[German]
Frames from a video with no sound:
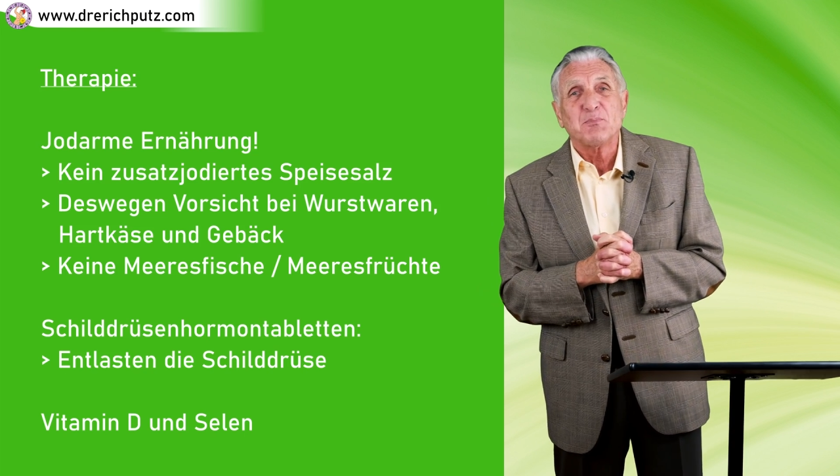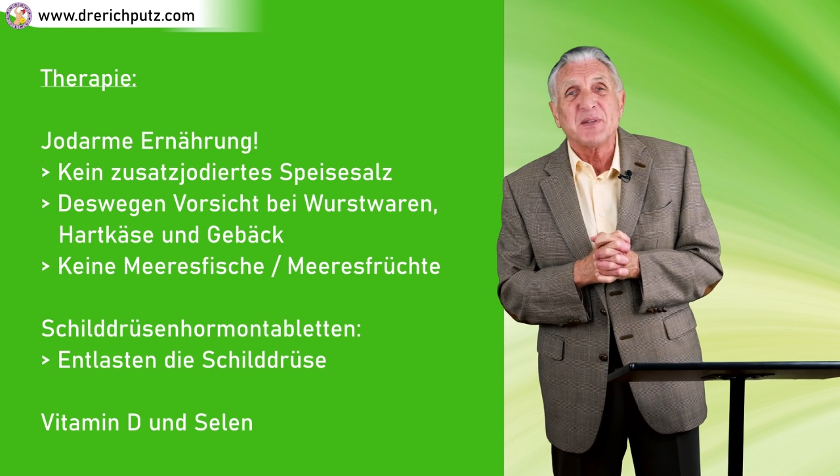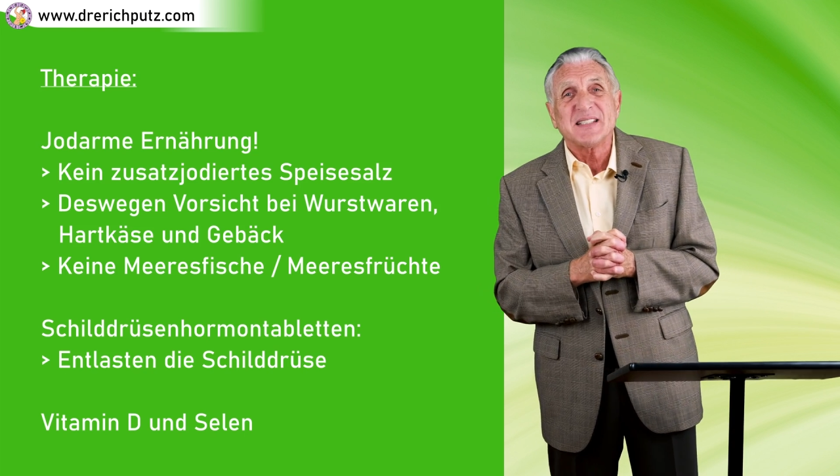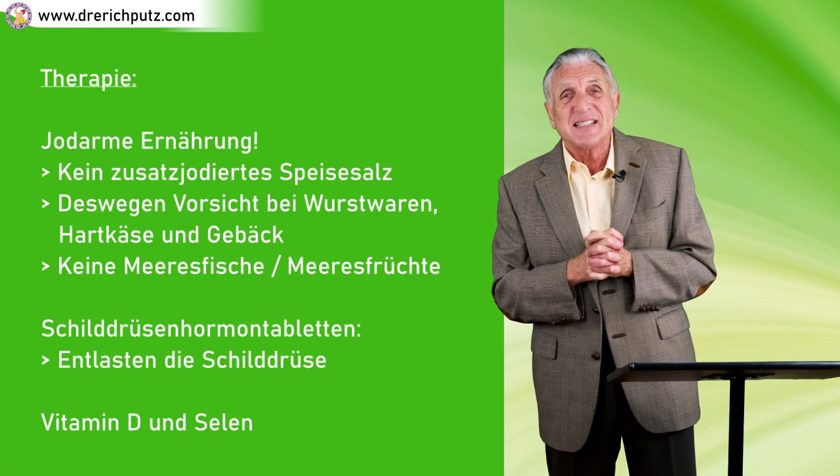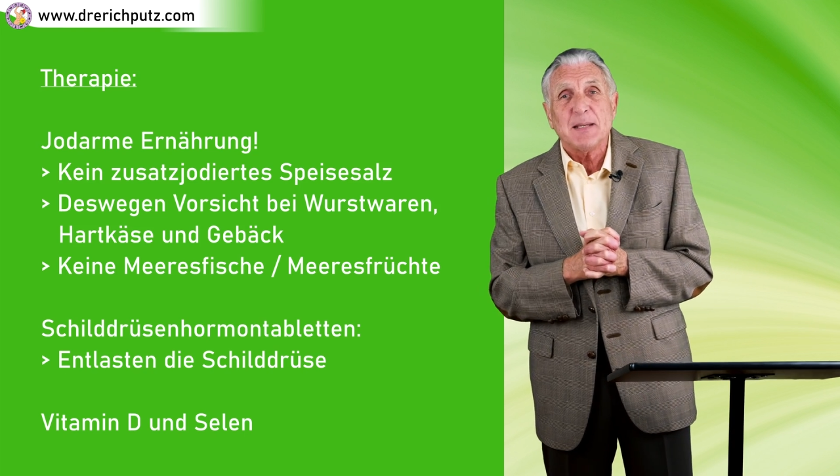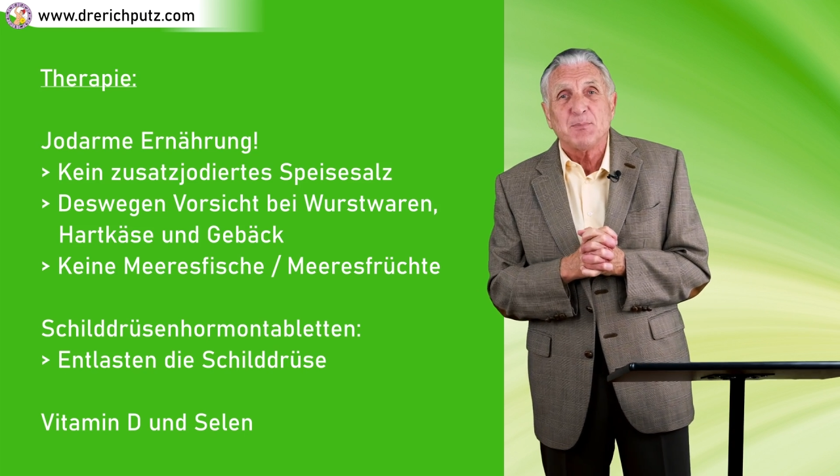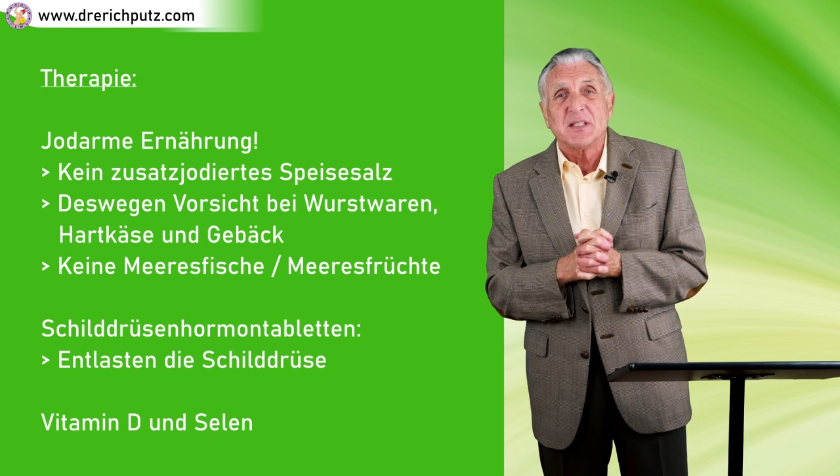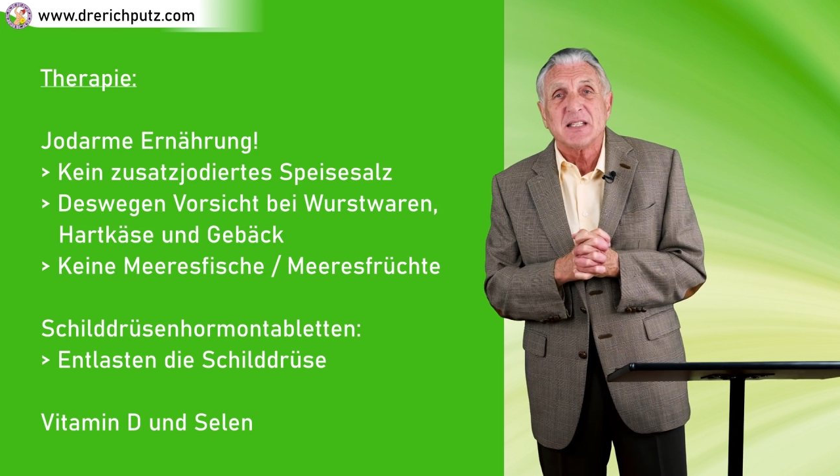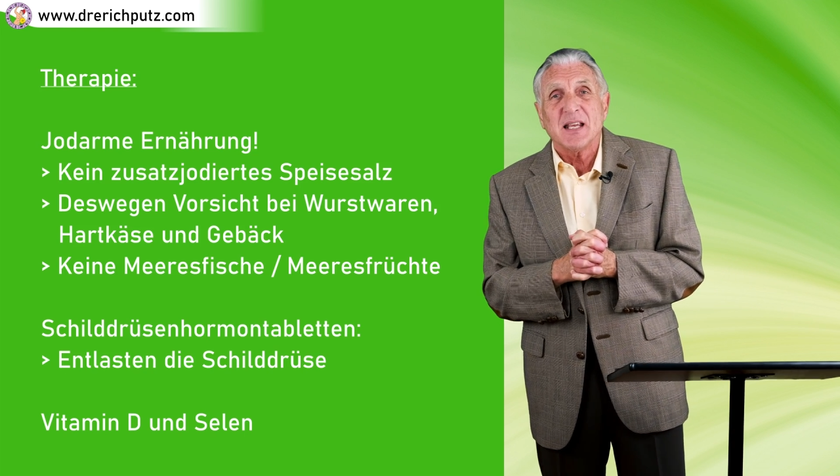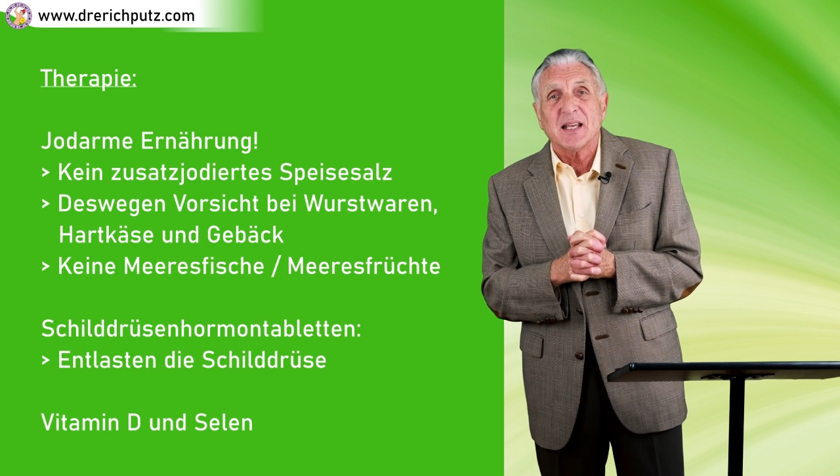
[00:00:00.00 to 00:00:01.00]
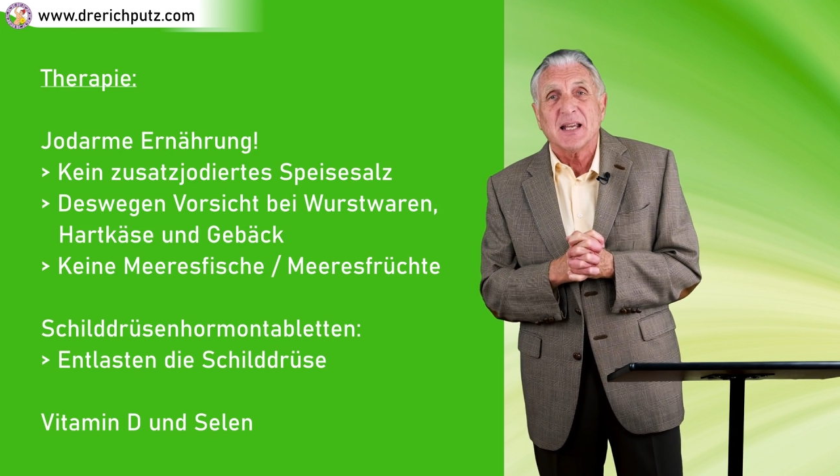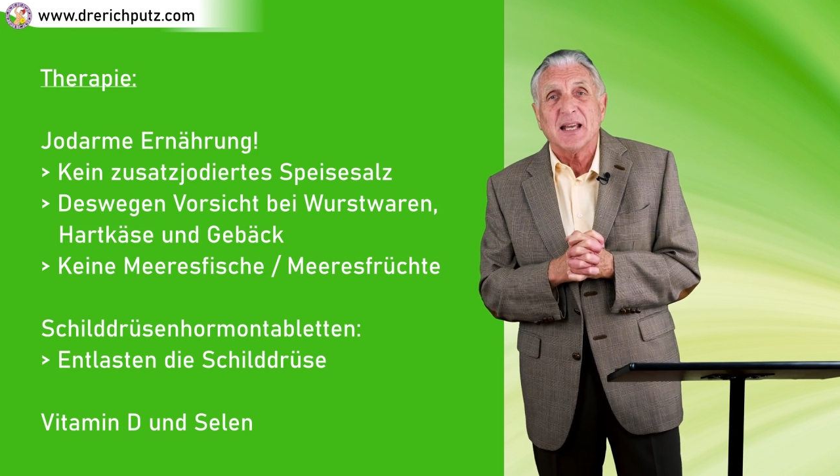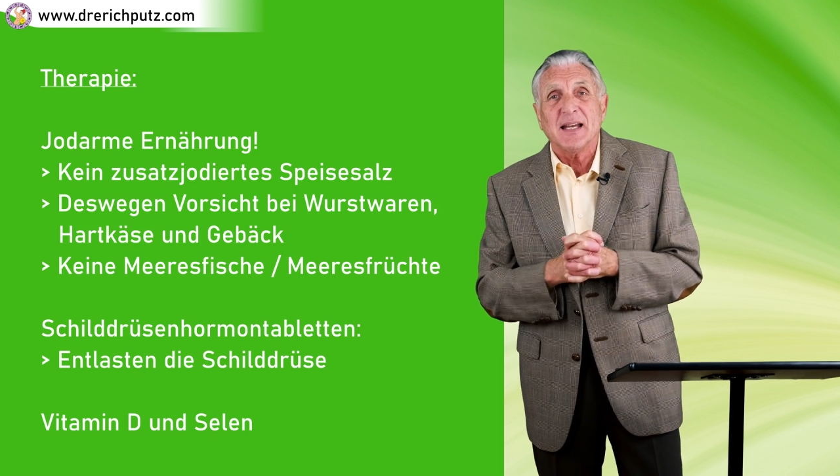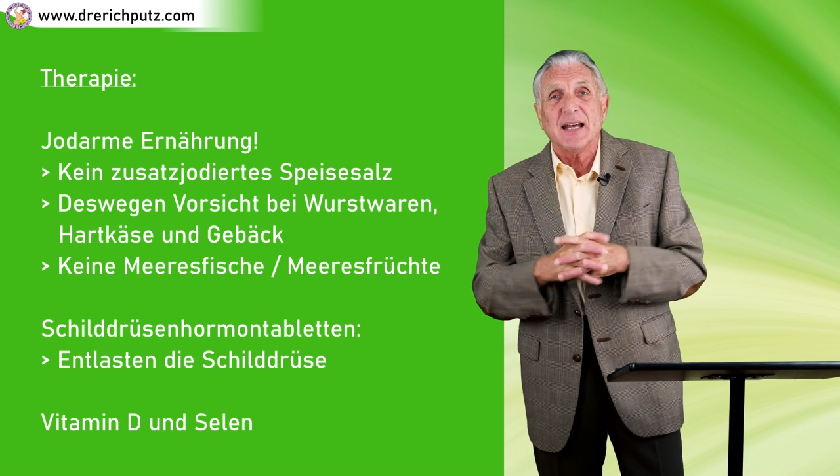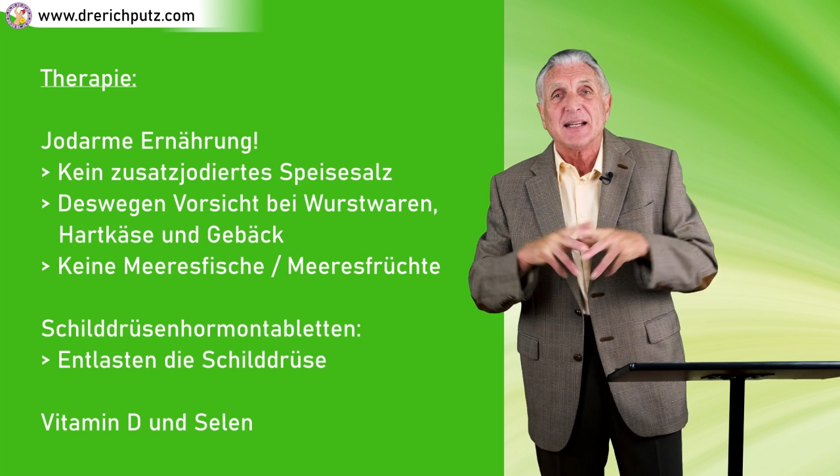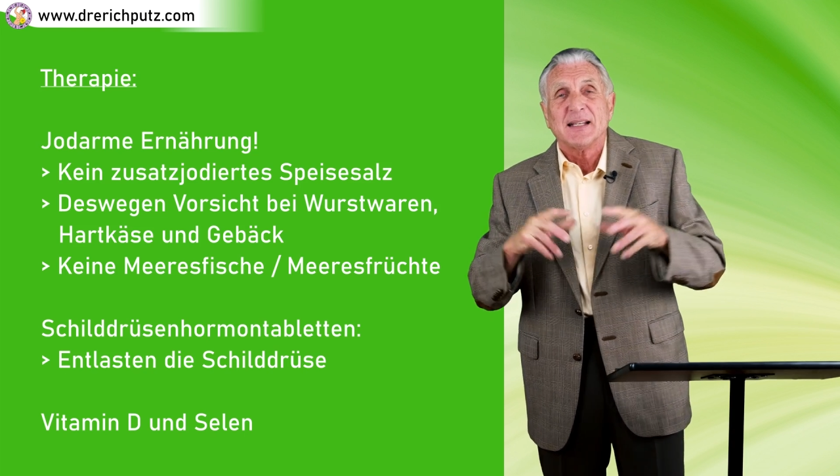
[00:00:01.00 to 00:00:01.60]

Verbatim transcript: bis 70 äh,